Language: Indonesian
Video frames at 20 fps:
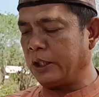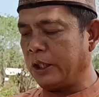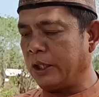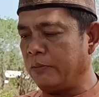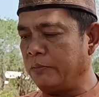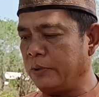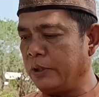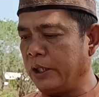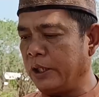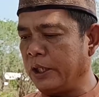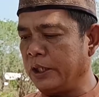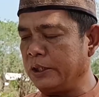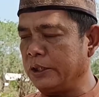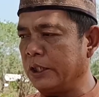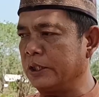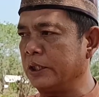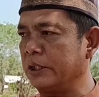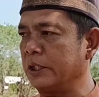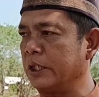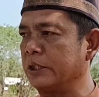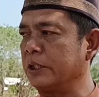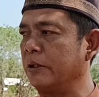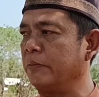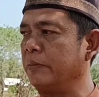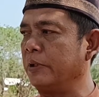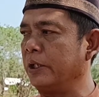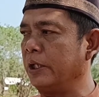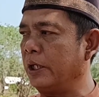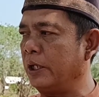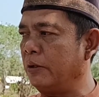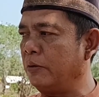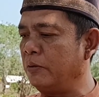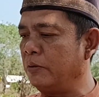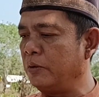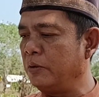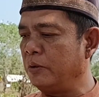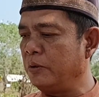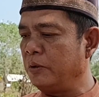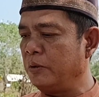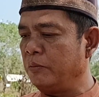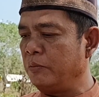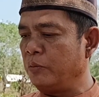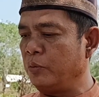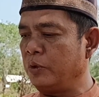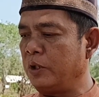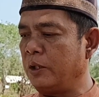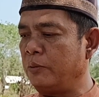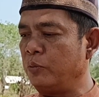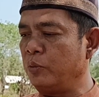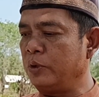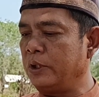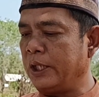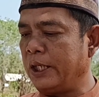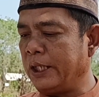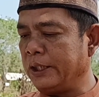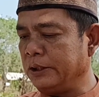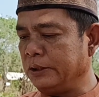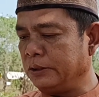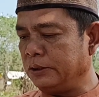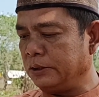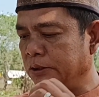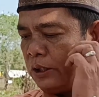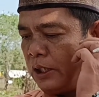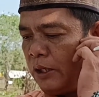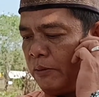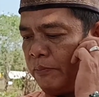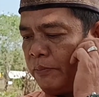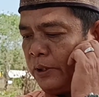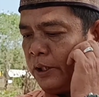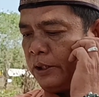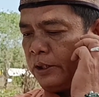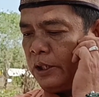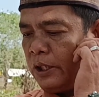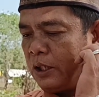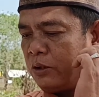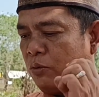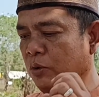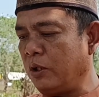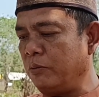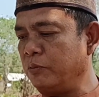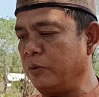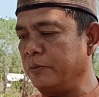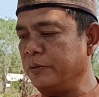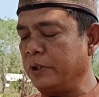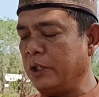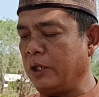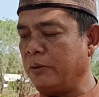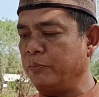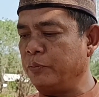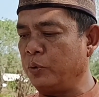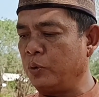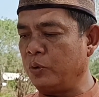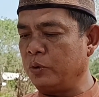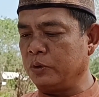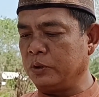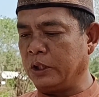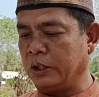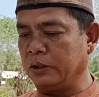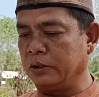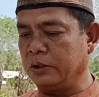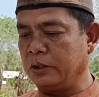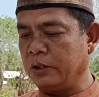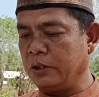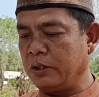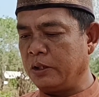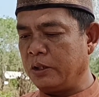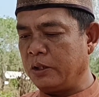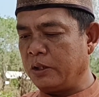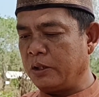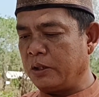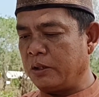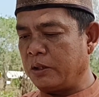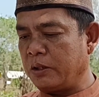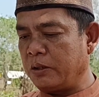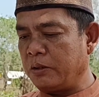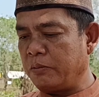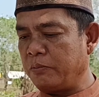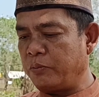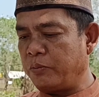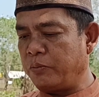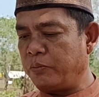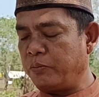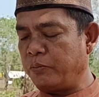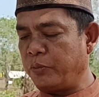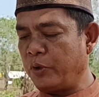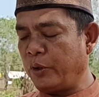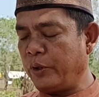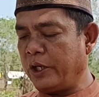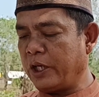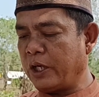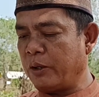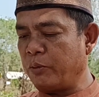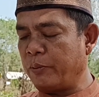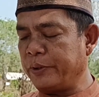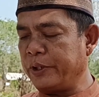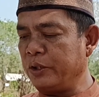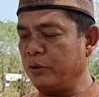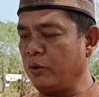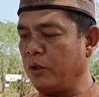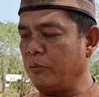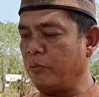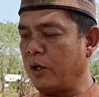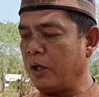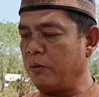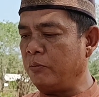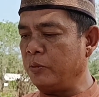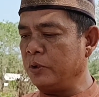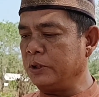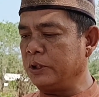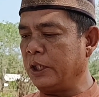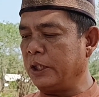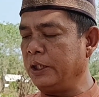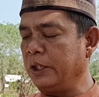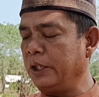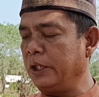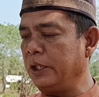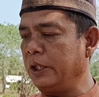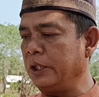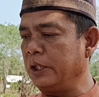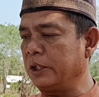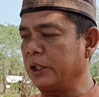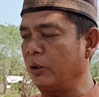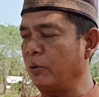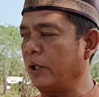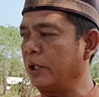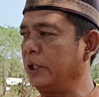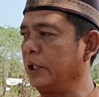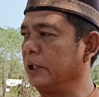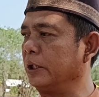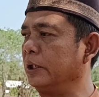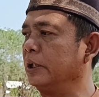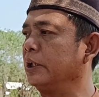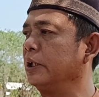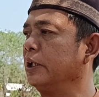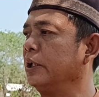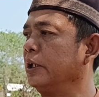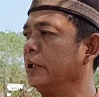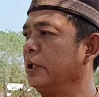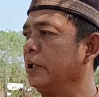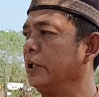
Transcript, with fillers: Telah mengingat jasa-jasa beliau, mudah-mudahan apa yang dilakukan Provinsi Lampung dan PWI Kabupaten Bawang menjadi taulatan